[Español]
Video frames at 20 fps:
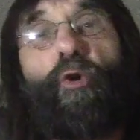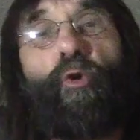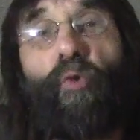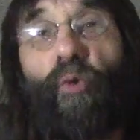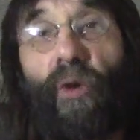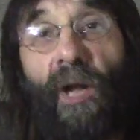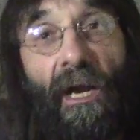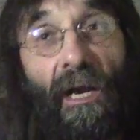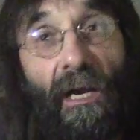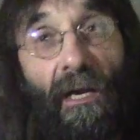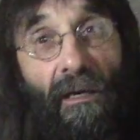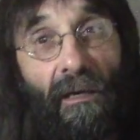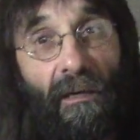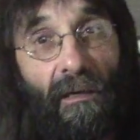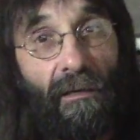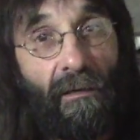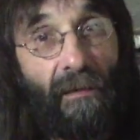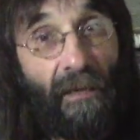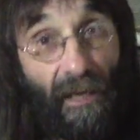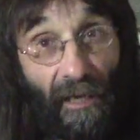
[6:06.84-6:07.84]
el
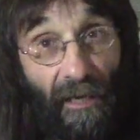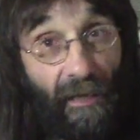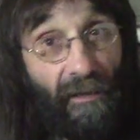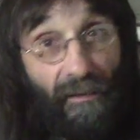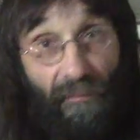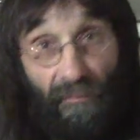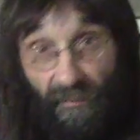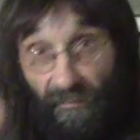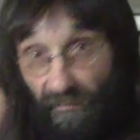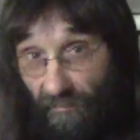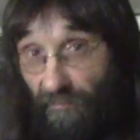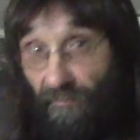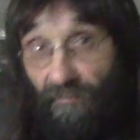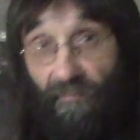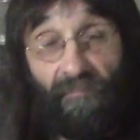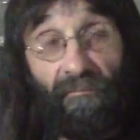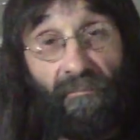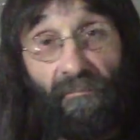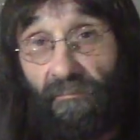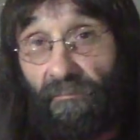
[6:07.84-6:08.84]
Google Earth
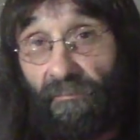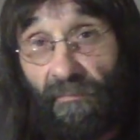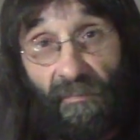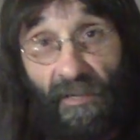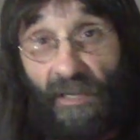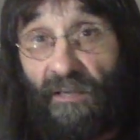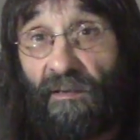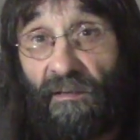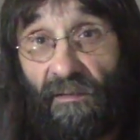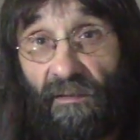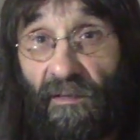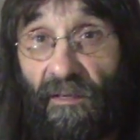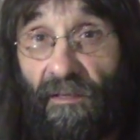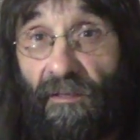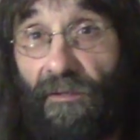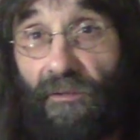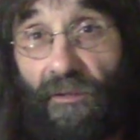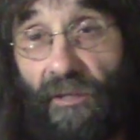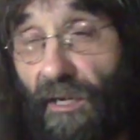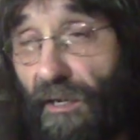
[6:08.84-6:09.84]

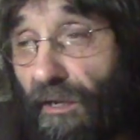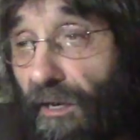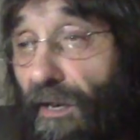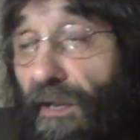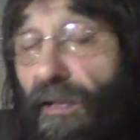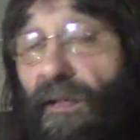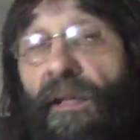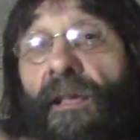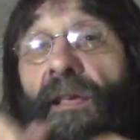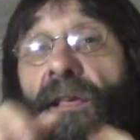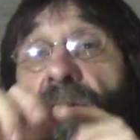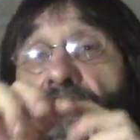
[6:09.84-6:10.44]
en internet,